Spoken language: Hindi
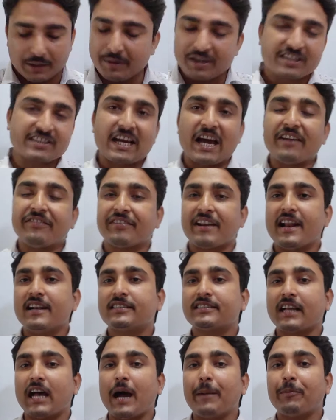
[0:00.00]
तो नमस्कार
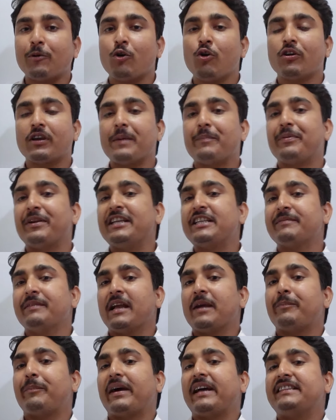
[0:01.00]
फ्रेंड्स आप लोगों के बीच
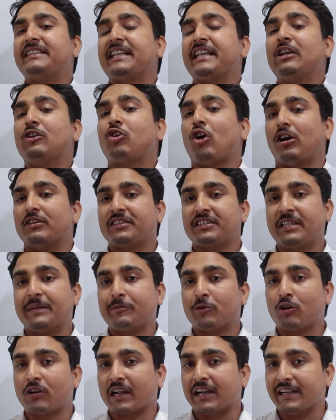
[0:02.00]
में एक बेहतरीन
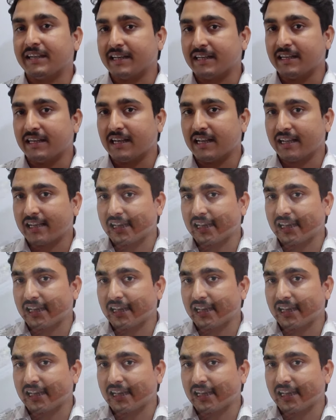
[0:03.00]
कॉन्सेप्ट और कंटेंट